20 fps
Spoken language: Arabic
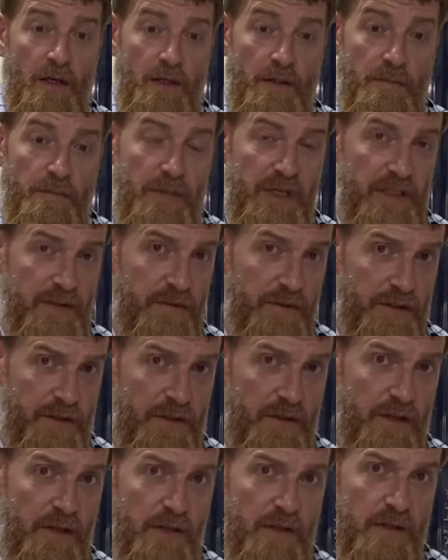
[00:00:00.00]
بعد
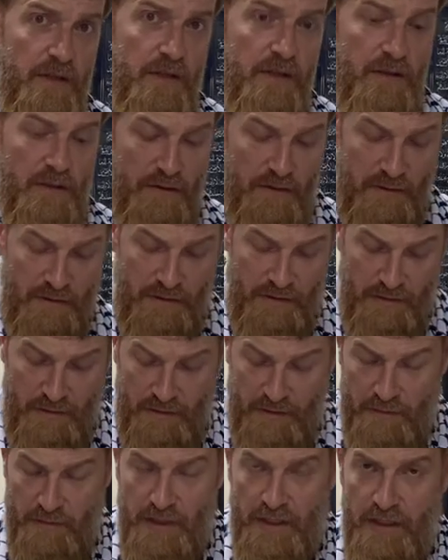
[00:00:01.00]
فترة
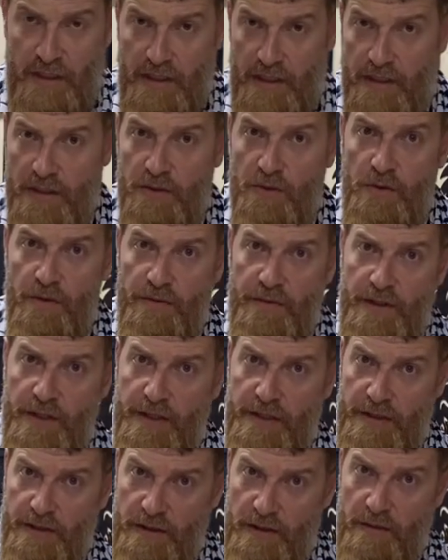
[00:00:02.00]
بحكي لك انه
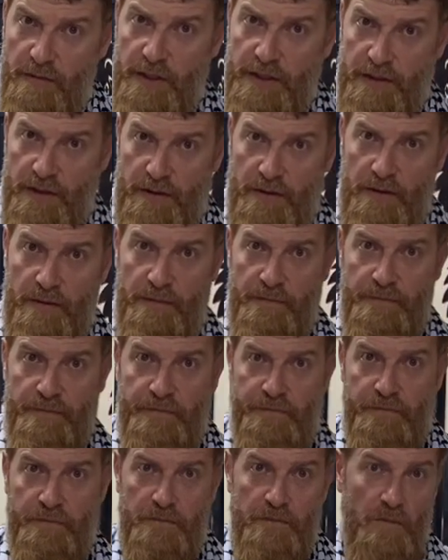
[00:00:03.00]
الفراخ عندي ماتت
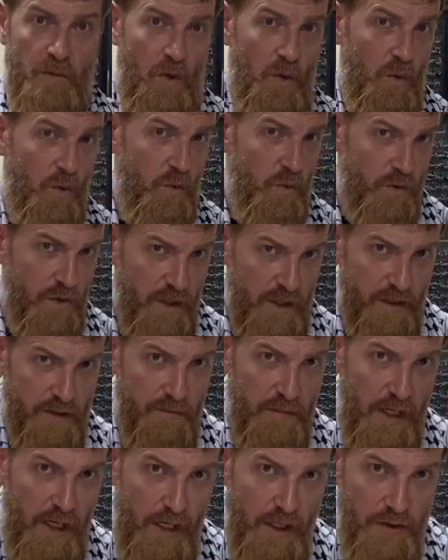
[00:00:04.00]
وصارت
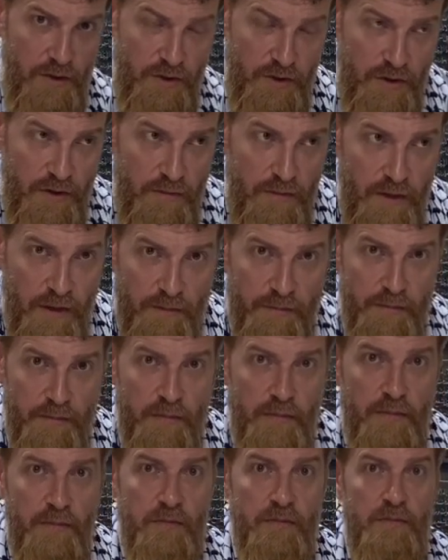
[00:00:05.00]
مع احد الشباب
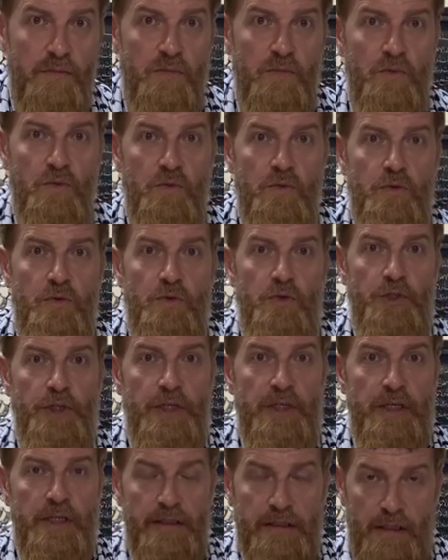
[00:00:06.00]

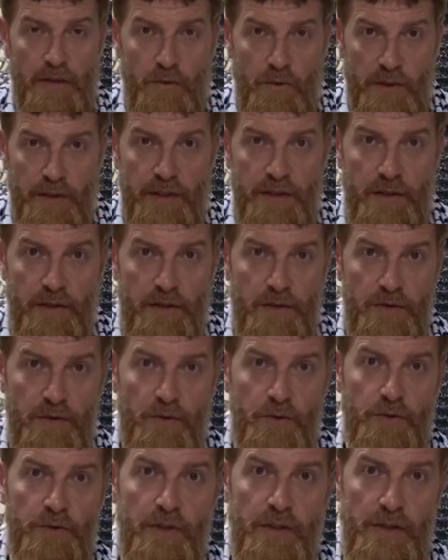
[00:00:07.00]
وشيكت على الوضع
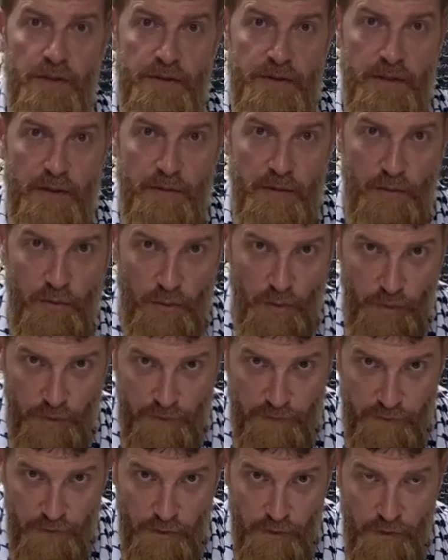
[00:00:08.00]
وطلع السبب هو
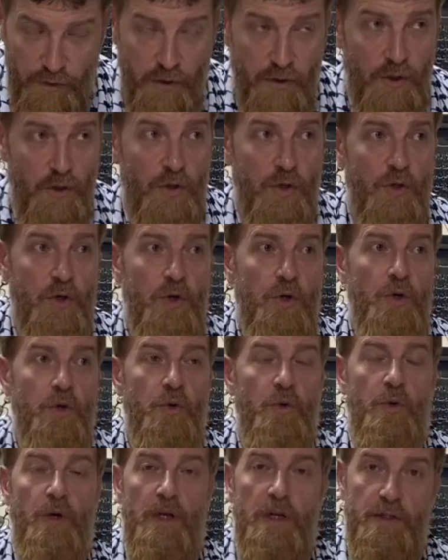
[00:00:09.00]
نفسه
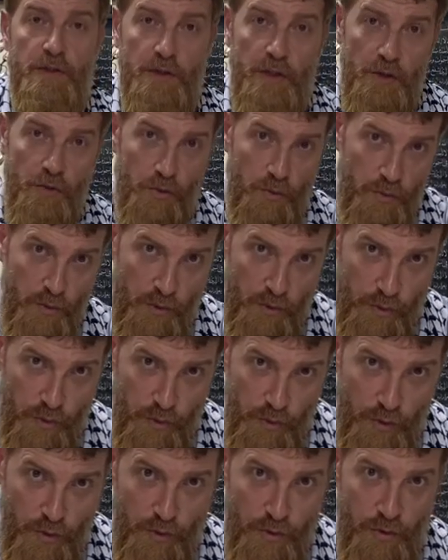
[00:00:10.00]
وعالجنا له
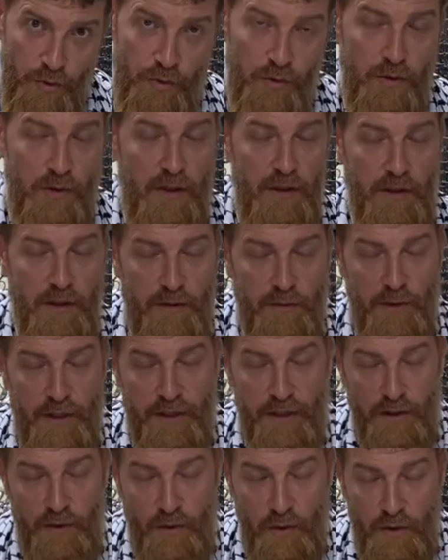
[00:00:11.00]
الموضوع الله
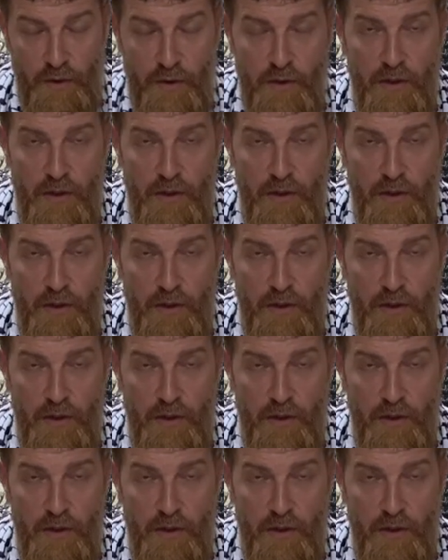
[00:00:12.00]
يبارك له